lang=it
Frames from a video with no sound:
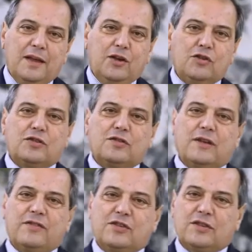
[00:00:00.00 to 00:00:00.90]
Il nostro
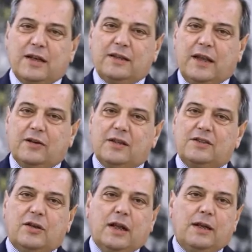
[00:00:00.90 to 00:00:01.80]
Servizio Sanitario
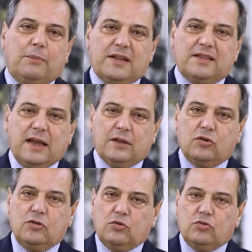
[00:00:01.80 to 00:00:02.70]
Nazionale è
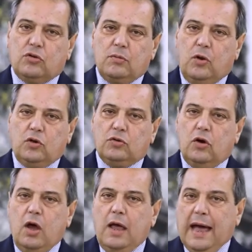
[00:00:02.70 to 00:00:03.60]
apprezzato in tutto il
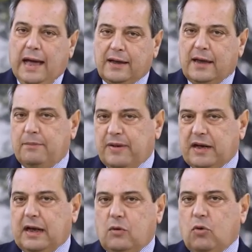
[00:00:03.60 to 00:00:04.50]
mondo anche
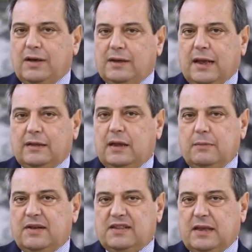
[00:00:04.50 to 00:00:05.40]
per la qualità
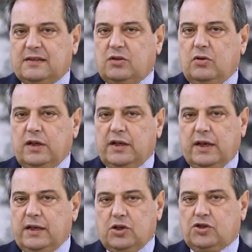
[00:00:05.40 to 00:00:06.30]
delle prestazioni
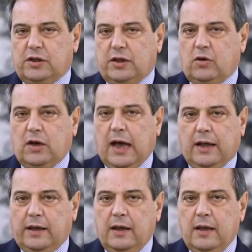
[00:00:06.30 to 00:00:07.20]
che riesce ad
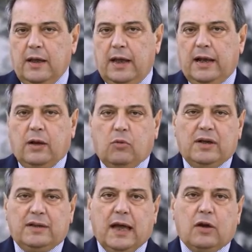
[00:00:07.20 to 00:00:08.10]
erogare e la
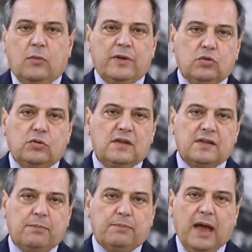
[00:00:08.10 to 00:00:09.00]
qualità, come tutti
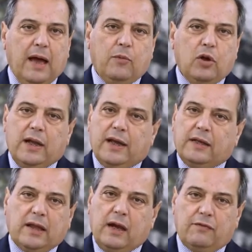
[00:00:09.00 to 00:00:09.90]
sappiamo, è
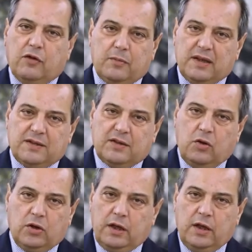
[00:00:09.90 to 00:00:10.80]
legata alla
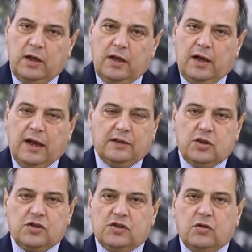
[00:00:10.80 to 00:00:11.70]
formazione. La
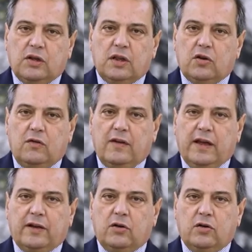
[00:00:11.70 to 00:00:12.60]
decisione del
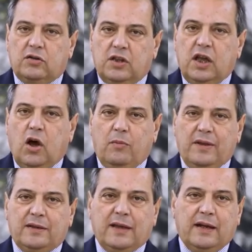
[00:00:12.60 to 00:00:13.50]
Governo di
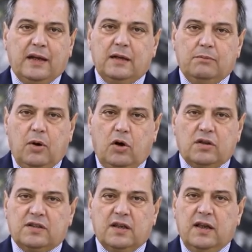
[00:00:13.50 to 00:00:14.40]
aumentare le
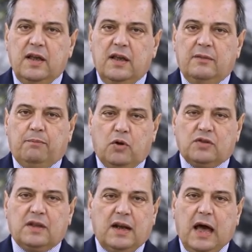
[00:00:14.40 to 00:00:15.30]
borse
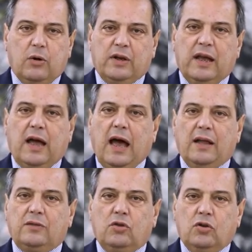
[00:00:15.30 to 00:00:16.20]
post laurea
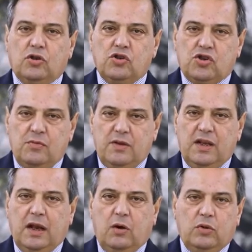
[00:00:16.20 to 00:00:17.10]
a
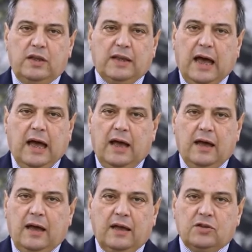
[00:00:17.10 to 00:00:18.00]
12.000
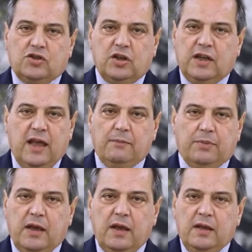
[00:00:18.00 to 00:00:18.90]
unità ci
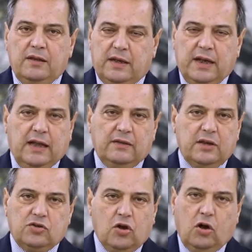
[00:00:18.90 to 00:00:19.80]
riempie di
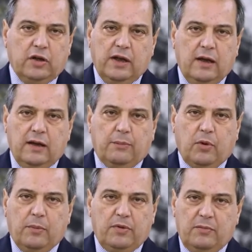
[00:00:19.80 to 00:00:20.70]
grande gioia.
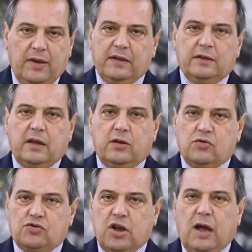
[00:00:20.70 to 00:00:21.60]
Probabilmente
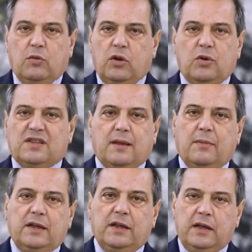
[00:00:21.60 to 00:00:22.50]
riusciamo in questa
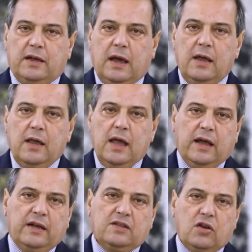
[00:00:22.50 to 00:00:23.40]
maniera
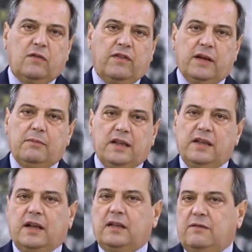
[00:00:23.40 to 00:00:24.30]
a risolvere in
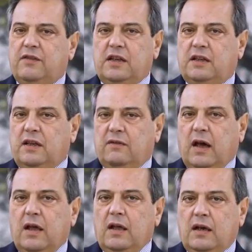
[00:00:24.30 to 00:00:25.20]
maniera
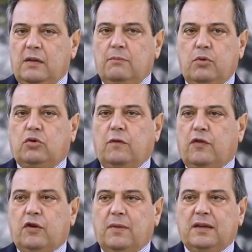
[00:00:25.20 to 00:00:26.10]
definitiva l'imbuto
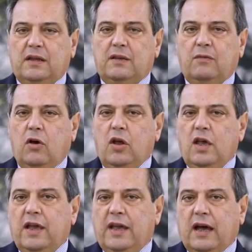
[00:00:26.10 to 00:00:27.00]
formativo
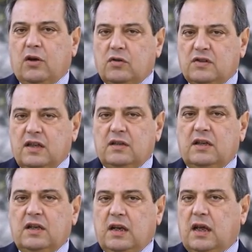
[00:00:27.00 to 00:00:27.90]
e a
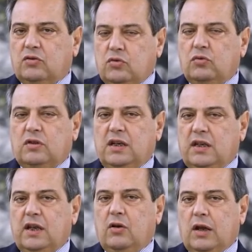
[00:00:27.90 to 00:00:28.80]
consentire a tutti i
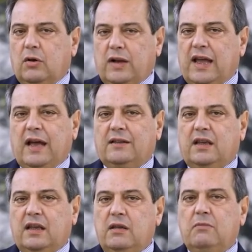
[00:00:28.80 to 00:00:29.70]

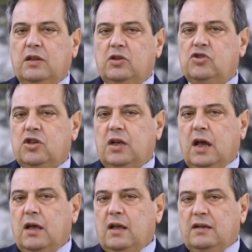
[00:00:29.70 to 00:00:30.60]
neolaureati in
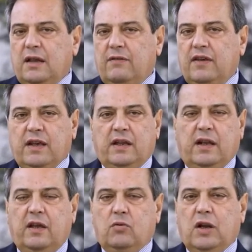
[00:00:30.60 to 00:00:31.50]
medicina di
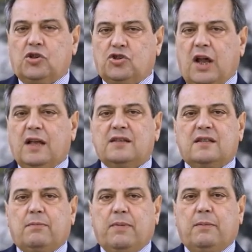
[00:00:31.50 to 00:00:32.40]
avere una
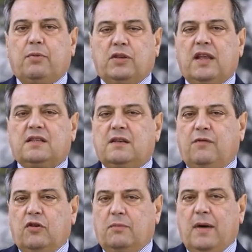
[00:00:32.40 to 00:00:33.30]
chance per potersi
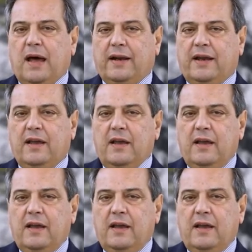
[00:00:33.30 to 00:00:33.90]
formare